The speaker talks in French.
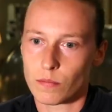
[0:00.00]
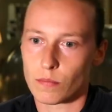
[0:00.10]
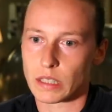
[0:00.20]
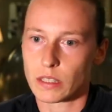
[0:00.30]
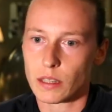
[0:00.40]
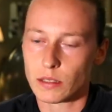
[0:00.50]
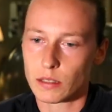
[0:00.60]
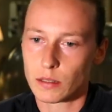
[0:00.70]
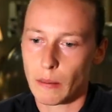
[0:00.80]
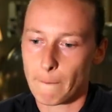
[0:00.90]

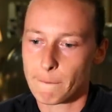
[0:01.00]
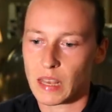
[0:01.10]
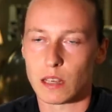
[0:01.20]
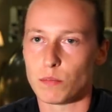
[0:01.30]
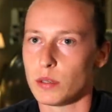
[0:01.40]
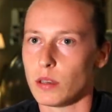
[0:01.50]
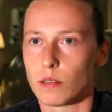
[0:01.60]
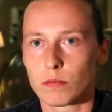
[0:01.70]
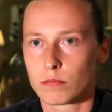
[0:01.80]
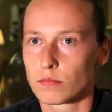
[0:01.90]
Basket, NBA,
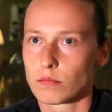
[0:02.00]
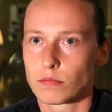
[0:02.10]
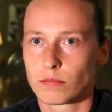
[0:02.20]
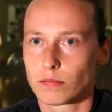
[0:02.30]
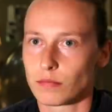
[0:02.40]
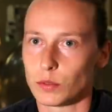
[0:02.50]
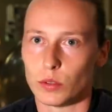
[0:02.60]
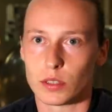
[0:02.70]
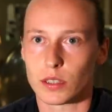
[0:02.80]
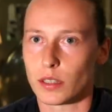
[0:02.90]

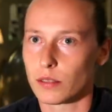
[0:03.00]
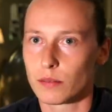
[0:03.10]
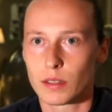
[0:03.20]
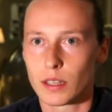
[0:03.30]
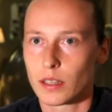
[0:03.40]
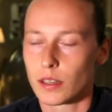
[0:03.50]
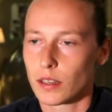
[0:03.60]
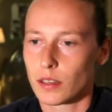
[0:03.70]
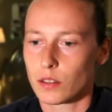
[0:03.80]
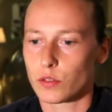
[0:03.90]
USA.
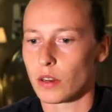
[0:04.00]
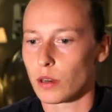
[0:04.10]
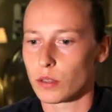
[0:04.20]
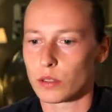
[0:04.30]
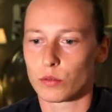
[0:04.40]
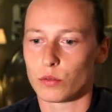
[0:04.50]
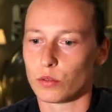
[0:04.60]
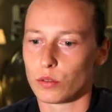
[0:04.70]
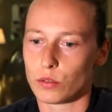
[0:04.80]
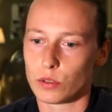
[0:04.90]
Je fais la collection
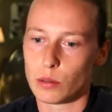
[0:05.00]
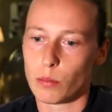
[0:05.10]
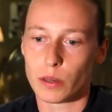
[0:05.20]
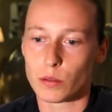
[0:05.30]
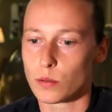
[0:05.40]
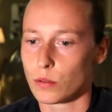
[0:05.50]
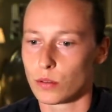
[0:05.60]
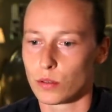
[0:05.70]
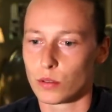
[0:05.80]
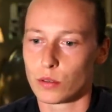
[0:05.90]
des maillots
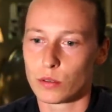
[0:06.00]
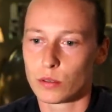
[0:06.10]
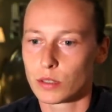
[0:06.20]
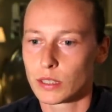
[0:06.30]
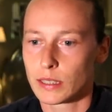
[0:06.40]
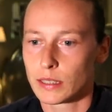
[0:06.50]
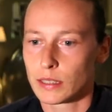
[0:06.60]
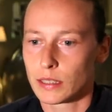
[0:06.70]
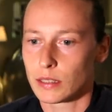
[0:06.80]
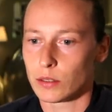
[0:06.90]
de,
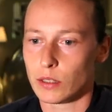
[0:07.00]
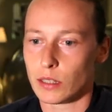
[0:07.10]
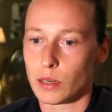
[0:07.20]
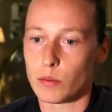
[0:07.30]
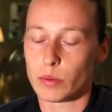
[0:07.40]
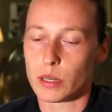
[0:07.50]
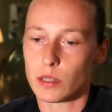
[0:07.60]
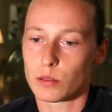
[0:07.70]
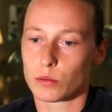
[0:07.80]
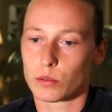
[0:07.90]
la
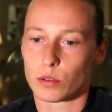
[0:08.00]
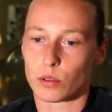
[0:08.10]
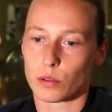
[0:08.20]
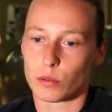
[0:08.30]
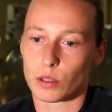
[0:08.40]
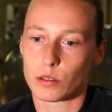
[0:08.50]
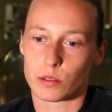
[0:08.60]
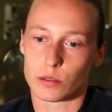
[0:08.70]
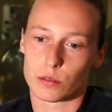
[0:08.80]
NBA, donc euh, voilà.